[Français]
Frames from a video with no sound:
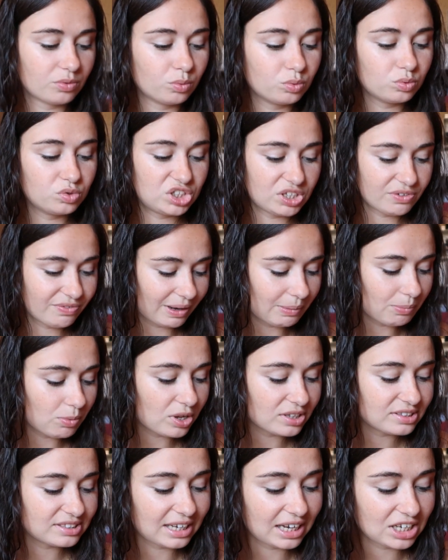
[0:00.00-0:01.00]
où j'ai
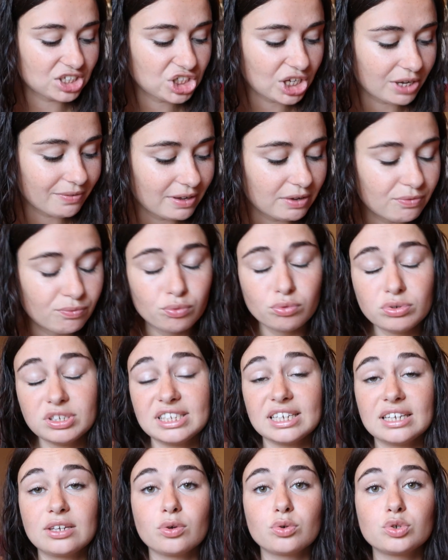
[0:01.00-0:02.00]
vraiment interagi avec vous,
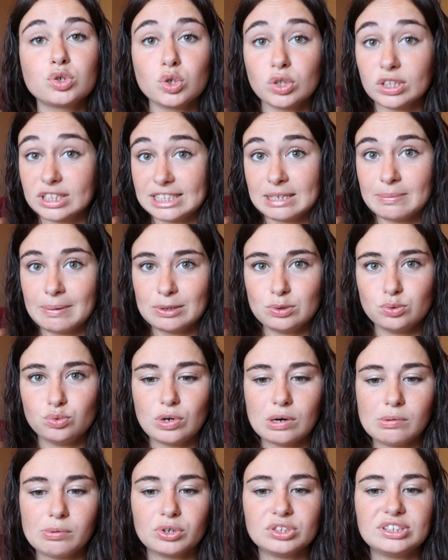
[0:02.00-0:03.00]
c'est que je connaissais pas du tout la